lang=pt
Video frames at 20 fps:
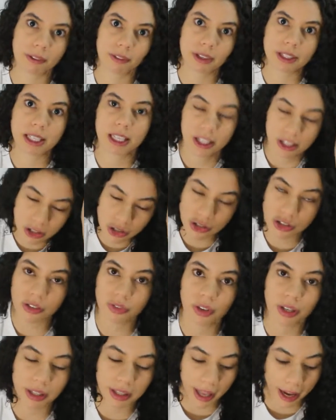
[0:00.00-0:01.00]
pra vocês,
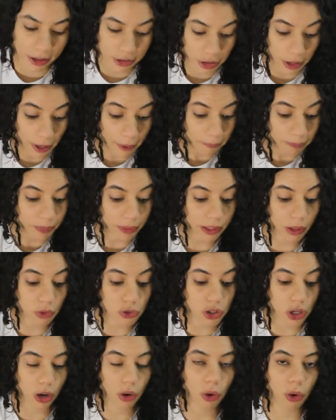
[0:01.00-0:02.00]
de verdade.
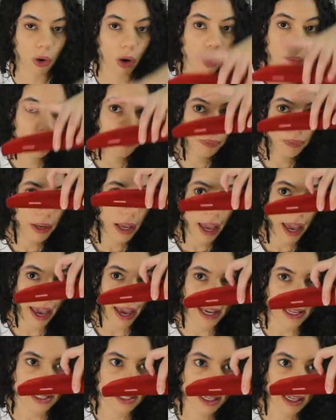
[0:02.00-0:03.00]
Então chegou
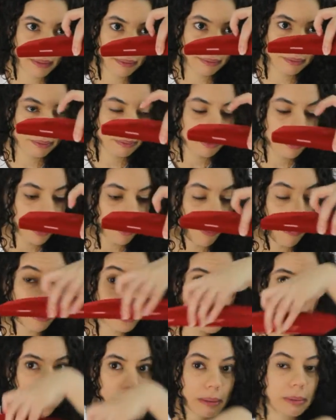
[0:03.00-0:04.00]
essa Vou
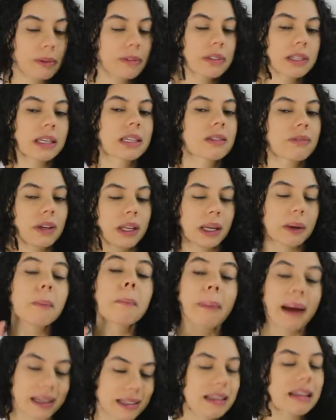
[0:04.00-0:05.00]
passar aqui pra vocês
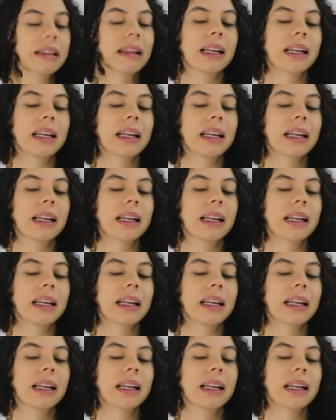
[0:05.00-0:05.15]
verem mais